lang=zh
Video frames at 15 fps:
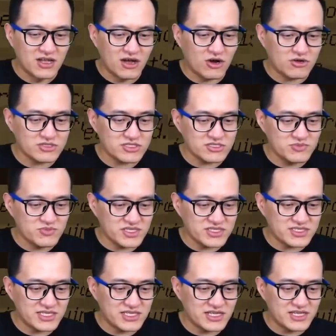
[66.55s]
哦，这是
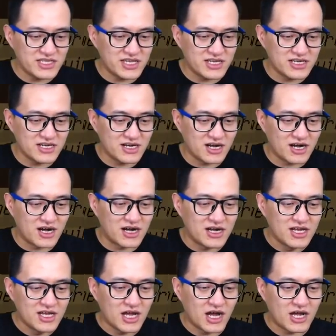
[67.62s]
Missy 的那个
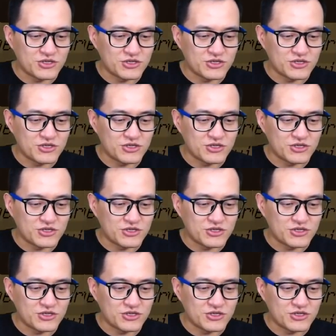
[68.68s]
啊